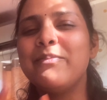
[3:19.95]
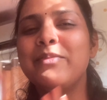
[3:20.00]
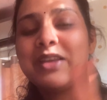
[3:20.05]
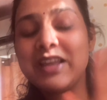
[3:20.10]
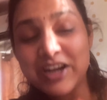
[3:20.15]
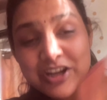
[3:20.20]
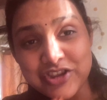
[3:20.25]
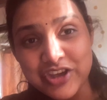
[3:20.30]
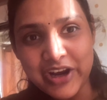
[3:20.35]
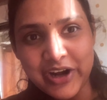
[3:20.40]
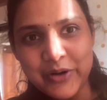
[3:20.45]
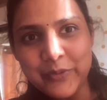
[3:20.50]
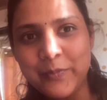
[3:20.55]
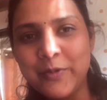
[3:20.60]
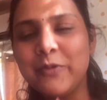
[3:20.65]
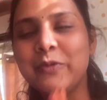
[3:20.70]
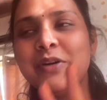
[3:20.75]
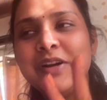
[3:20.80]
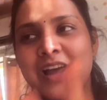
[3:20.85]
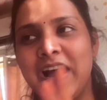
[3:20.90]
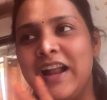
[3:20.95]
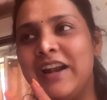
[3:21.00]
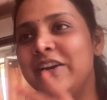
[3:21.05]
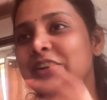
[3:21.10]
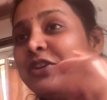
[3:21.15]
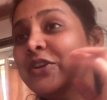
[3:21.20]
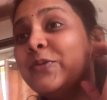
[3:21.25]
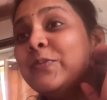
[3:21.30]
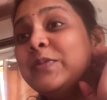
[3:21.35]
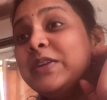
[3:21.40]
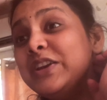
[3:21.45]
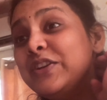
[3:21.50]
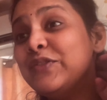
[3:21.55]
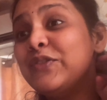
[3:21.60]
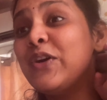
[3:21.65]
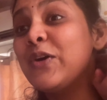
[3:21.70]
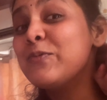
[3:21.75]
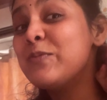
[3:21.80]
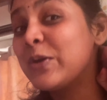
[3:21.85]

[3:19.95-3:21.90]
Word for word: मेरी चैनल पर वो डाल रही हूँ मिनी ब्लॉग